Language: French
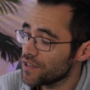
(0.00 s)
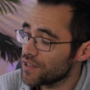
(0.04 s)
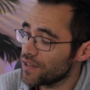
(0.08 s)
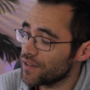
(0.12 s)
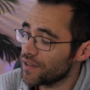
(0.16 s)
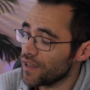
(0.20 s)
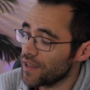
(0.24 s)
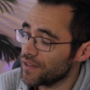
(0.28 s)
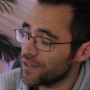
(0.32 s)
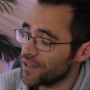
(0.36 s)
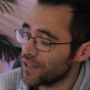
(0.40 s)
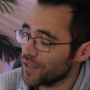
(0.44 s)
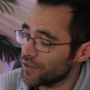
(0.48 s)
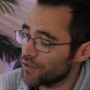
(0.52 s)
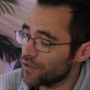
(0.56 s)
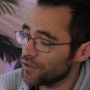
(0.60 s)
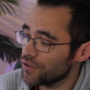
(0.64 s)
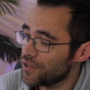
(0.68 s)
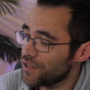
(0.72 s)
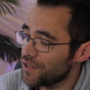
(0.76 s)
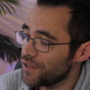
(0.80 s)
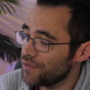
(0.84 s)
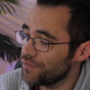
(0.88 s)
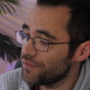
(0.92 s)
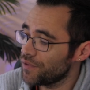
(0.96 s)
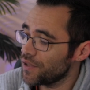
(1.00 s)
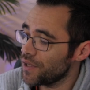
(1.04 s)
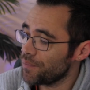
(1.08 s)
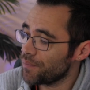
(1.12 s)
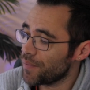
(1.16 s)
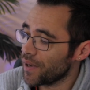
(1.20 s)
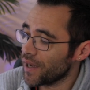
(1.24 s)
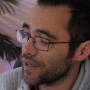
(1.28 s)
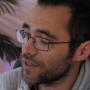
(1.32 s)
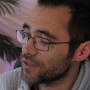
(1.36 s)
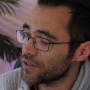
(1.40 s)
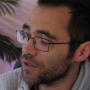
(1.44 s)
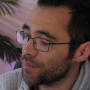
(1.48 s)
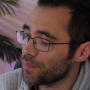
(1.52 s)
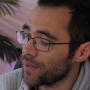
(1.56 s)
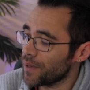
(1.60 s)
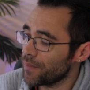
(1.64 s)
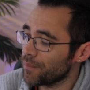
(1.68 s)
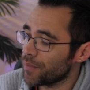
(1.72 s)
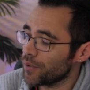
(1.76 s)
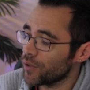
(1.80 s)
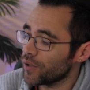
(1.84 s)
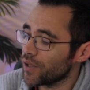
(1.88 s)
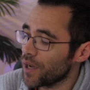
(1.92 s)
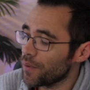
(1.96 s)
c'est-à-dire que si vous voulez, par exemple, un
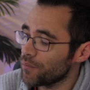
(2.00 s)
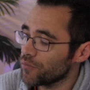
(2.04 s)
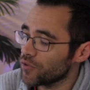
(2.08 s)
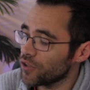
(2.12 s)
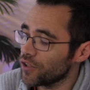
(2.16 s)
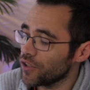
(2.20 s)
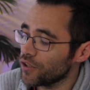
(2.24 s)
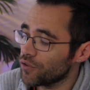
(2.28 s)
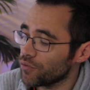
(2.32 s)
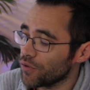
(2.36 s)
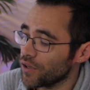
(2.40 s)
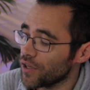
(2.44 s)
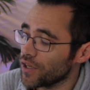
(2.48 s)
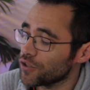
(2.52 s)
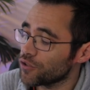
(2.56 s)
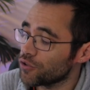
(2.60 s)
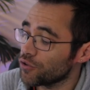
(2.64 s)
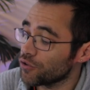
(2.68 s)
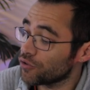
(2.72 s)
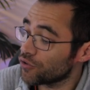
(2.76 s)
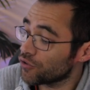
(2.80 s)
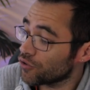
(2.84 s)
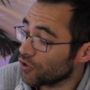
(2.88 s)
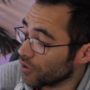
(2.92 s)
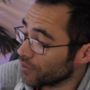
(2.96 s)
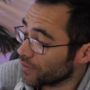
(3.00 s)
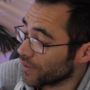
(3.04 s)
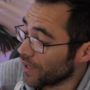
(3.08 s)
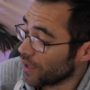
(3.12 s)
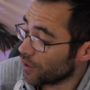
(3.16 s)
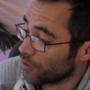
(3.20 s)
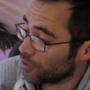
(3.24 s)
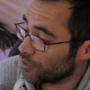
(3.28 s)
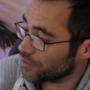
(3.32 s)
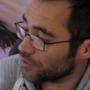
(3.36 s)
programme de nettoyage standard